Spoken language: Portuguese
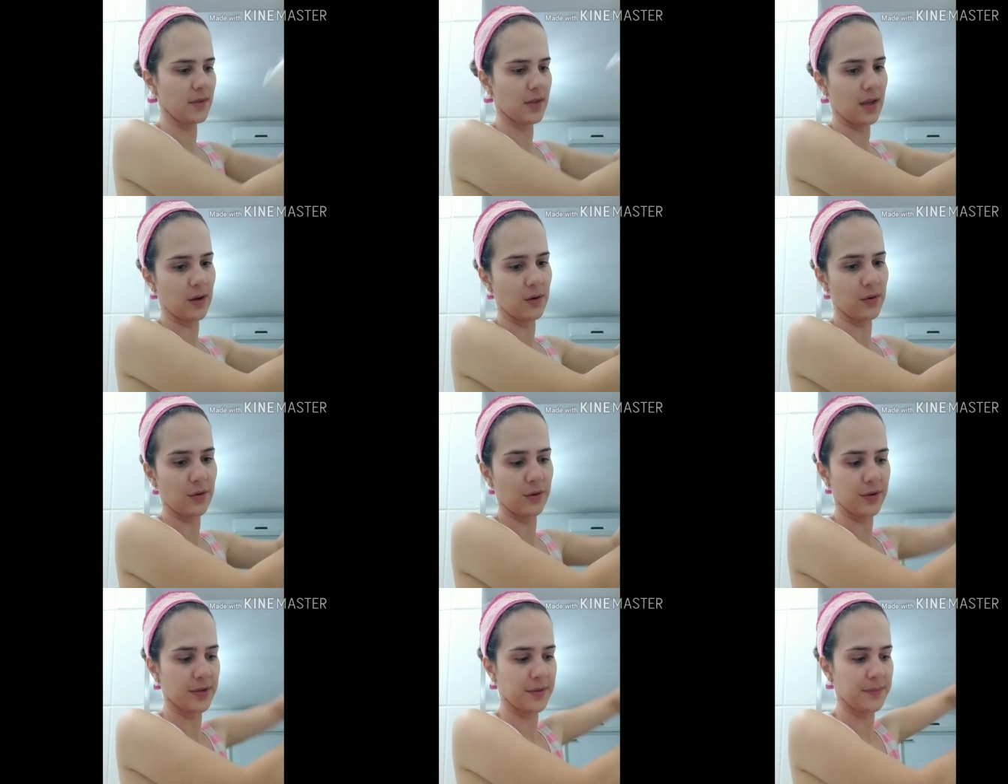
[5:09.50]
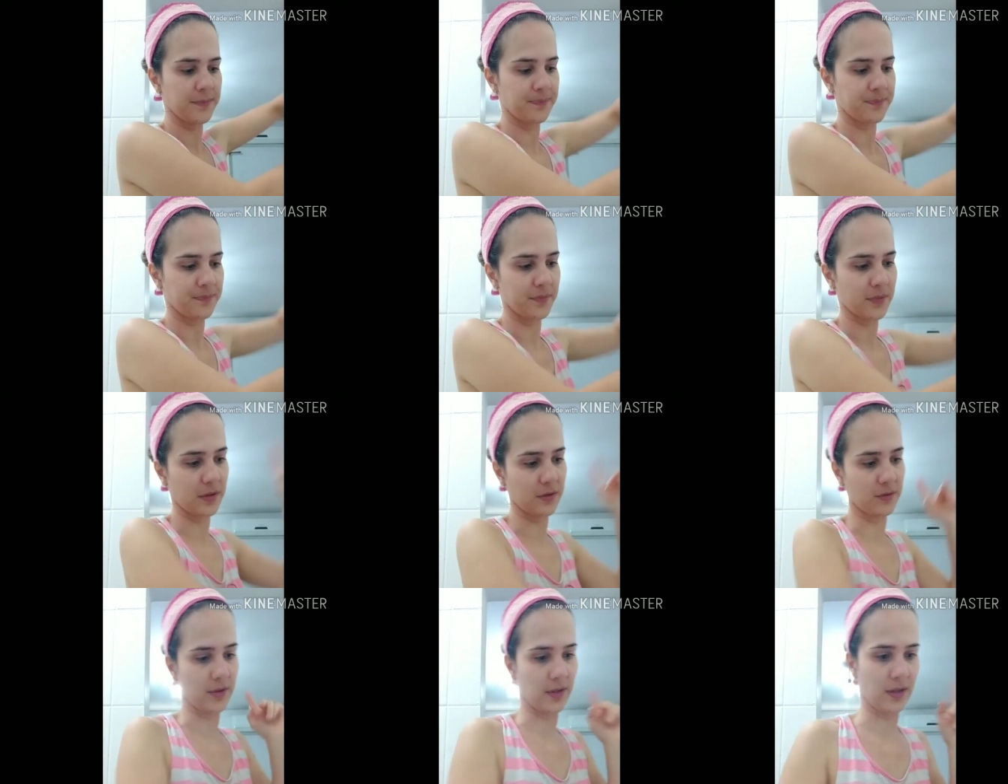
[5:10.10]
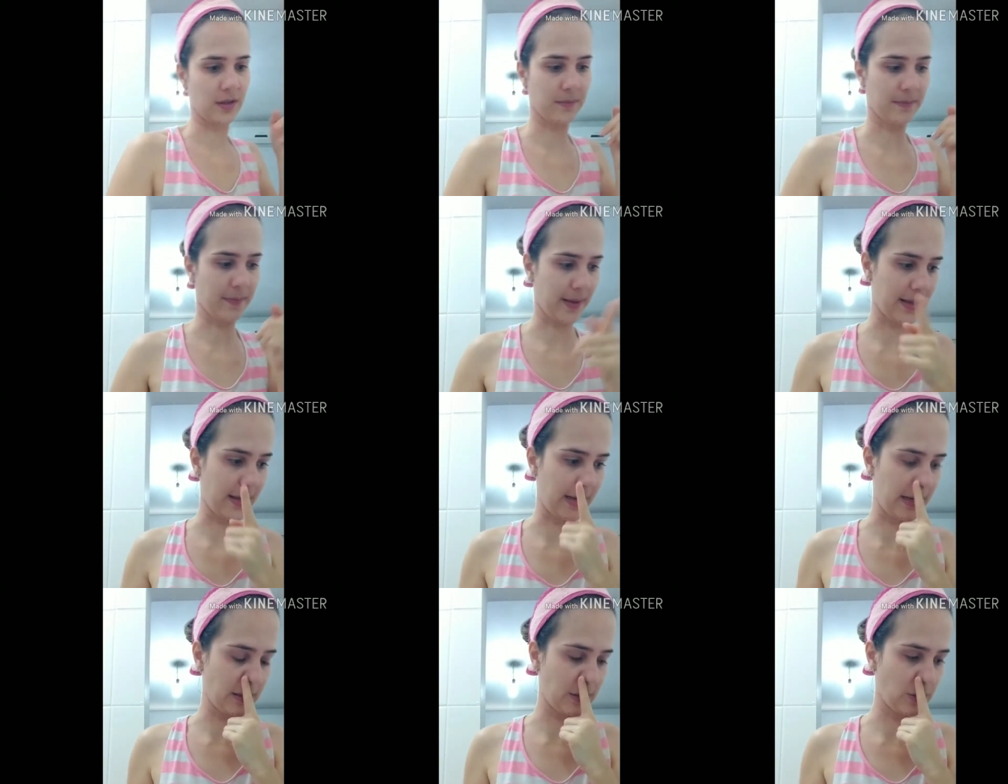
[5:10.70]
Agora eu tenho que
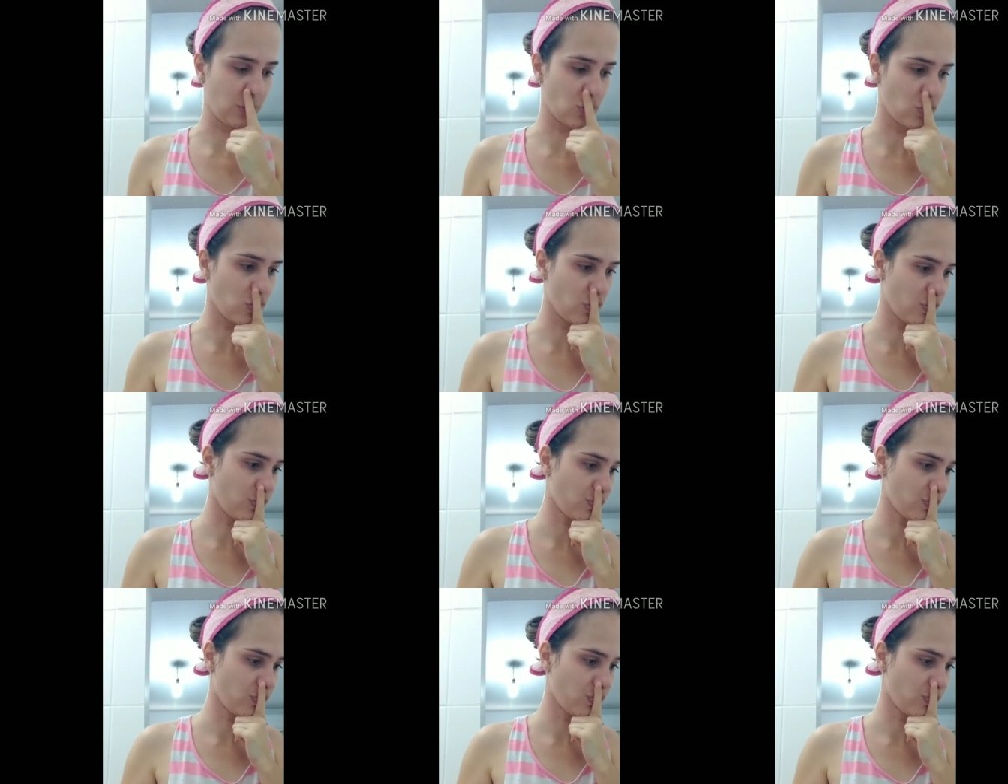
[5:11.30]
pegar ali o,